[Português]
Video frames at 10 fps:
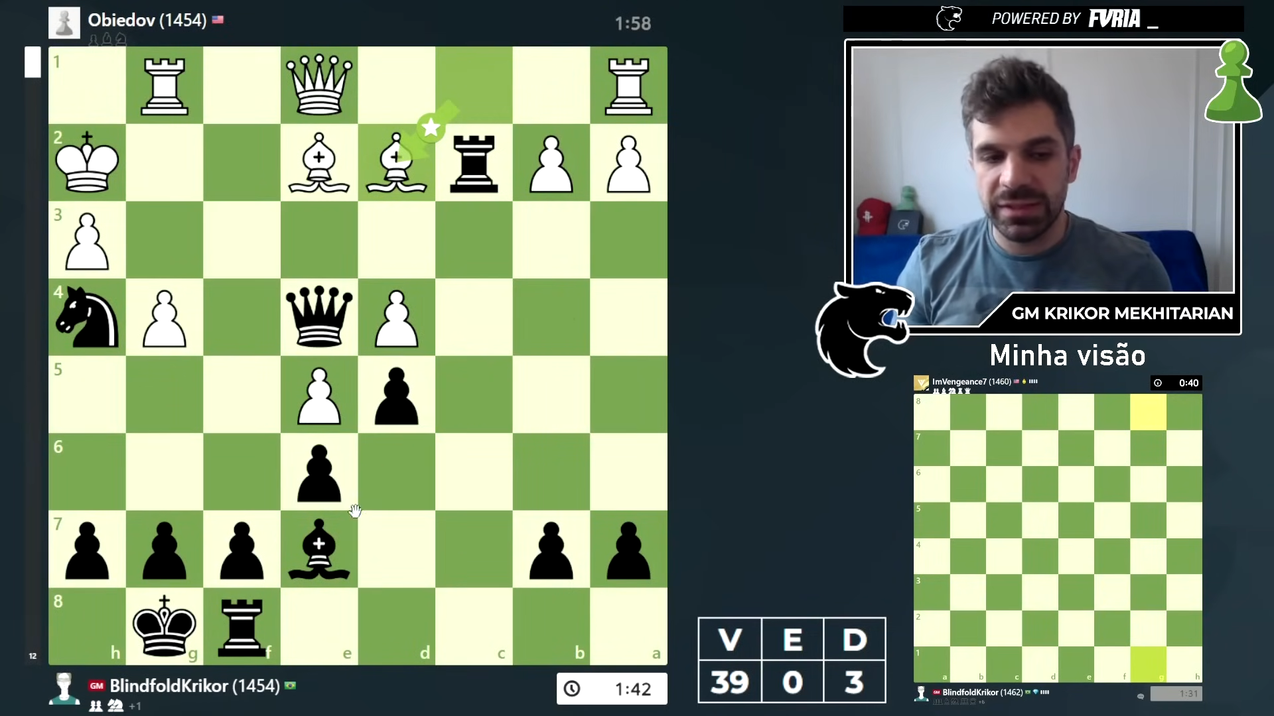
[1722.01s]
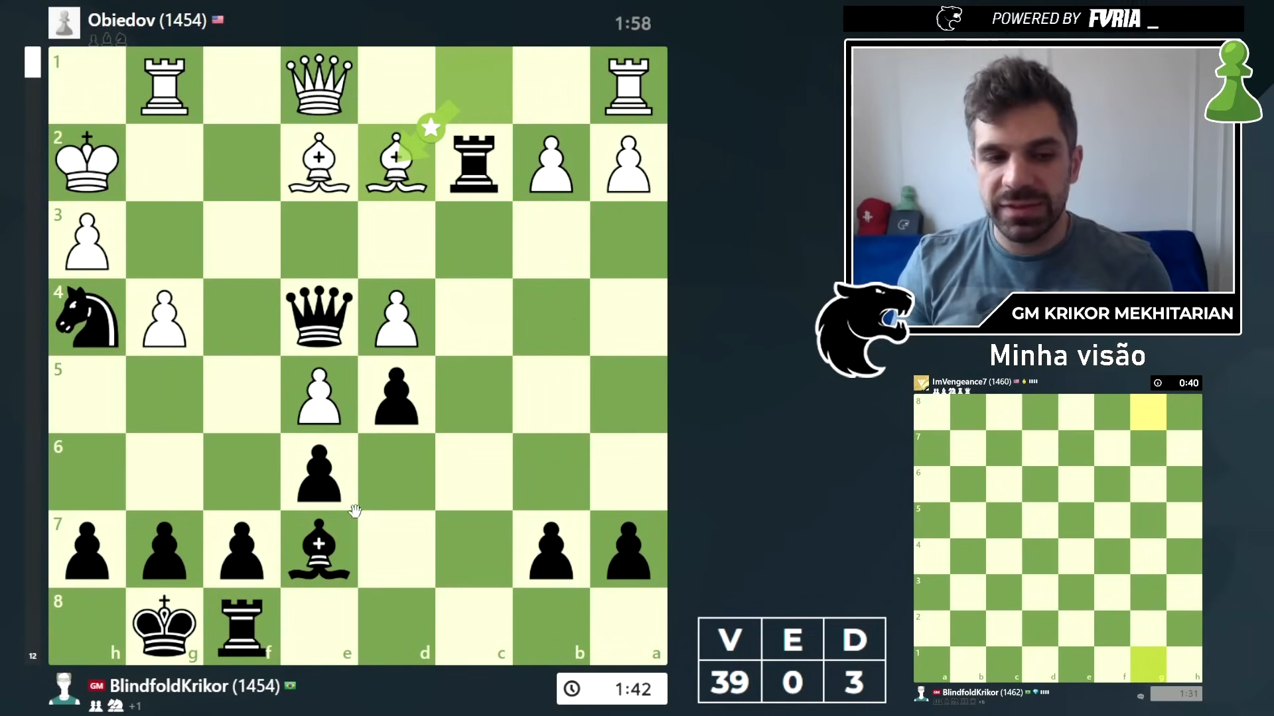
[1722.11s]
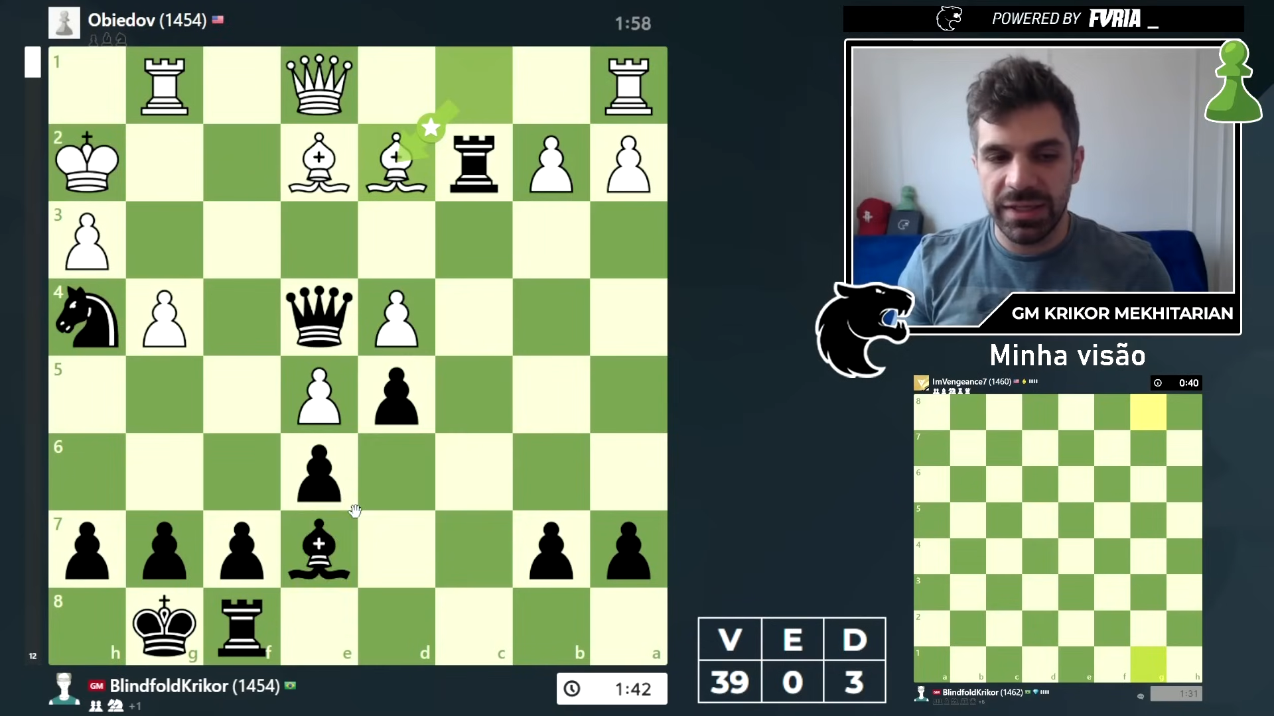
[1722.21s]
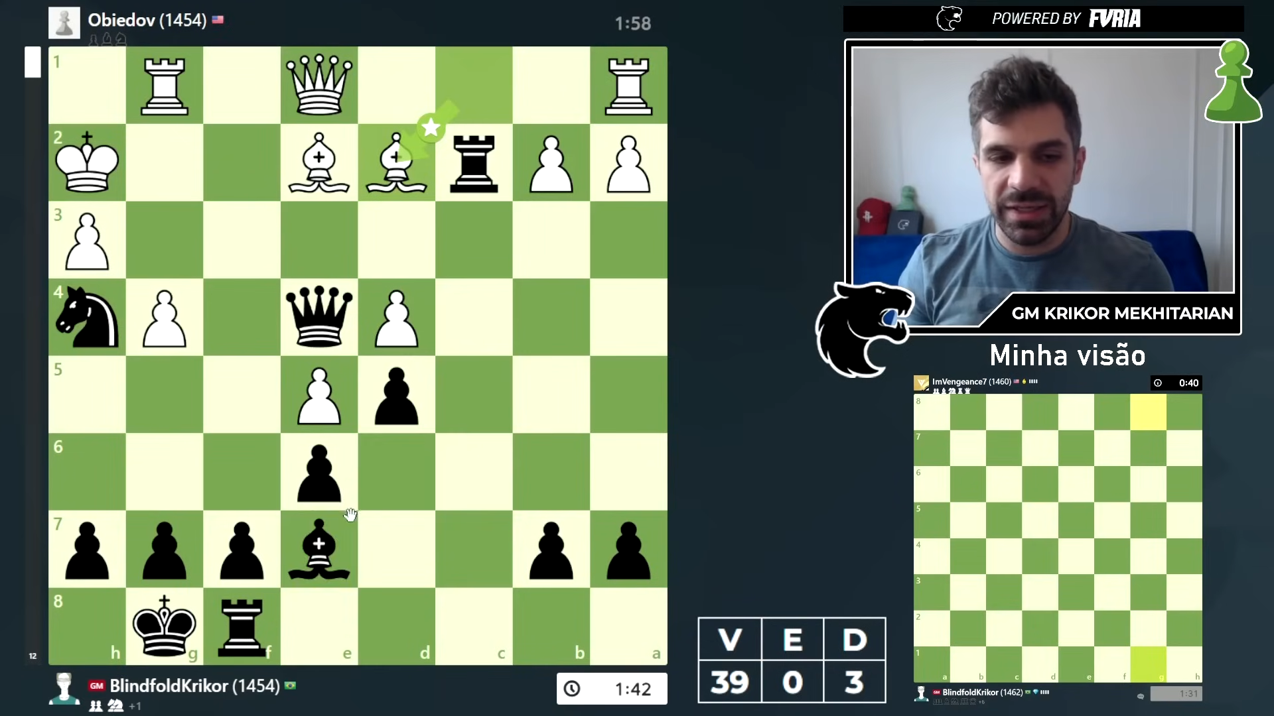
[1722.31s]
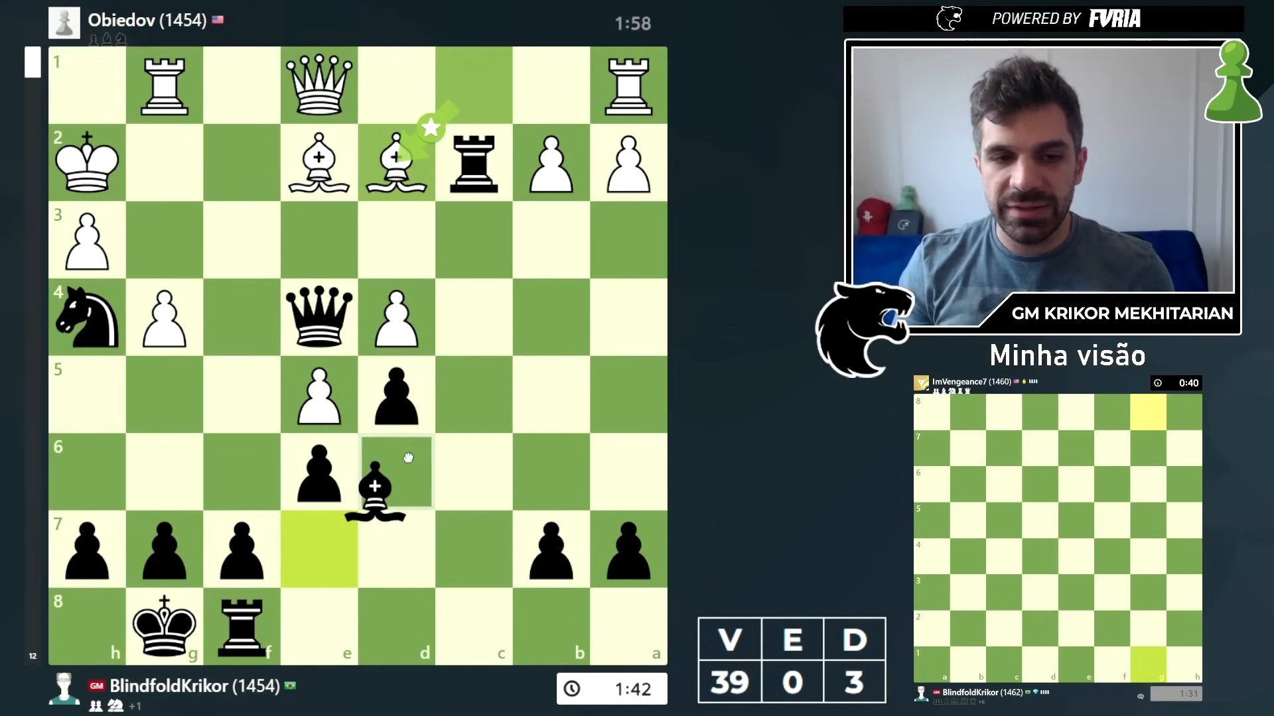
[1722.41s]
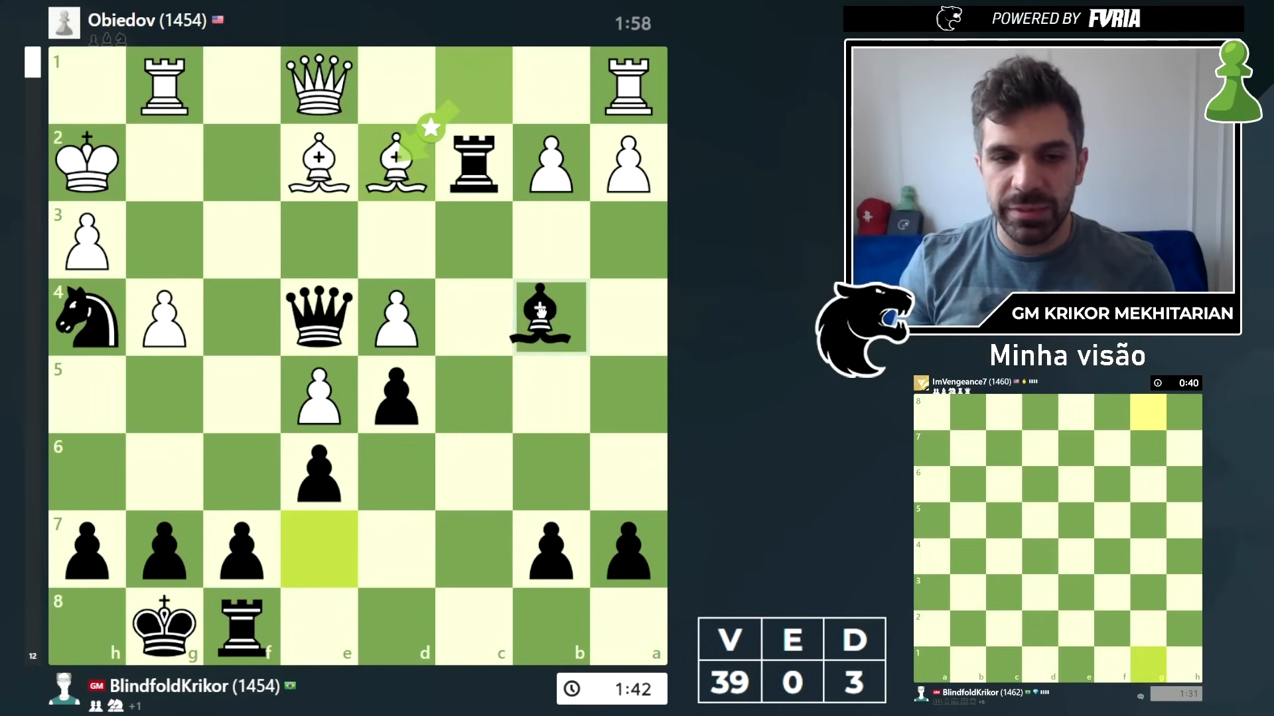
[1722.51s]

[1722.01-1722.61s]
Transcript: Será que esse é